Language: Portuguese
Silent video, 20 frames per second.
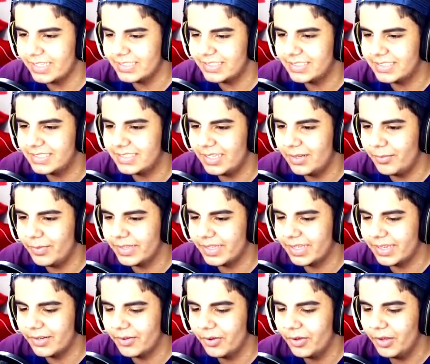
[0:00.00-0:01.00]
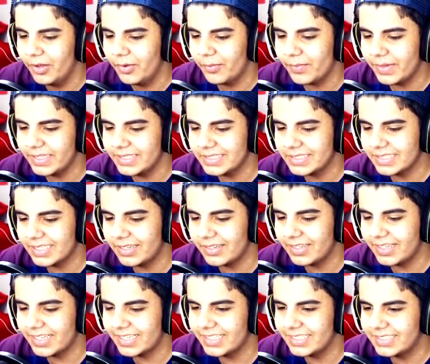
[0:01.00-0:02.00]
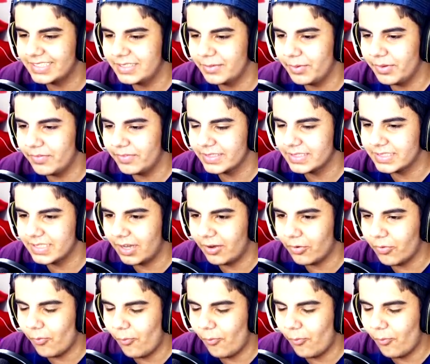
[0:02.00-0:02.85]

de cima, entendeu? Pular de asa delta daqui de cima e vai ser algo